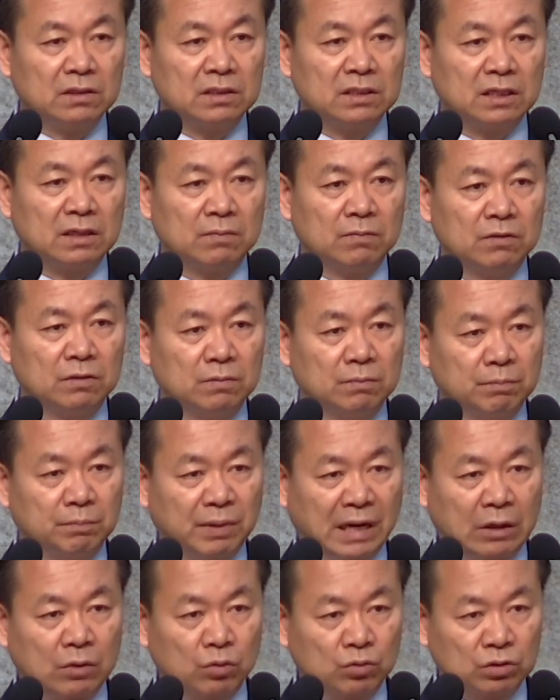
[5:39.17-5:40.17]
사람은
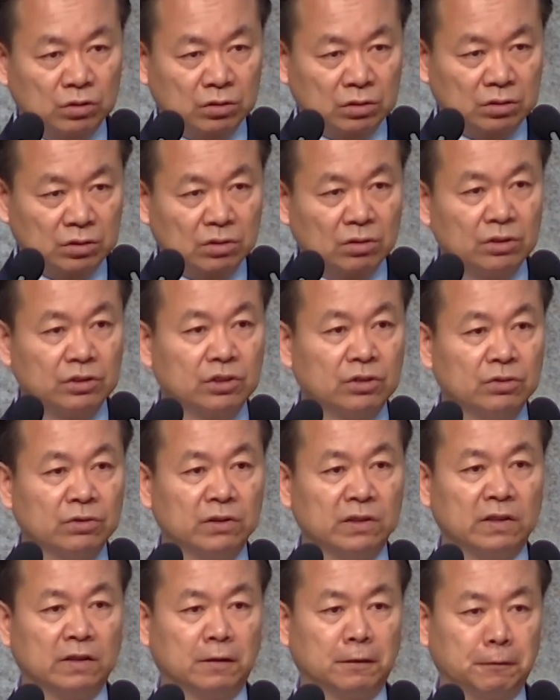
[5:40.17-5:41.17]
바로 즉결
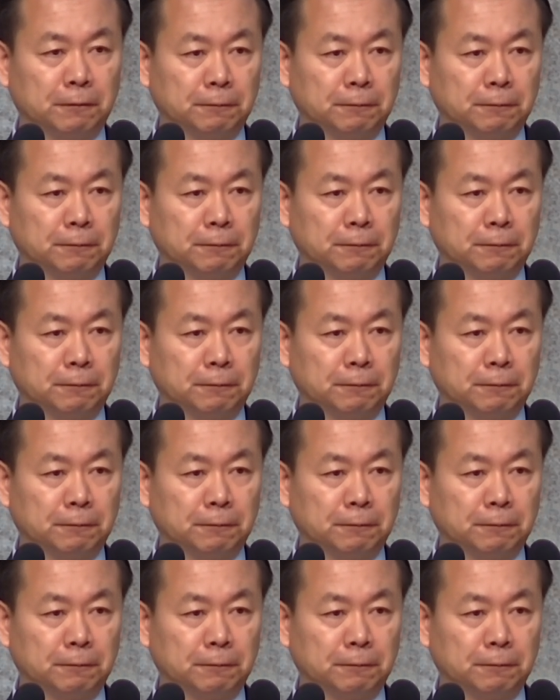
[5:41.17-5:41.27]
처형이다.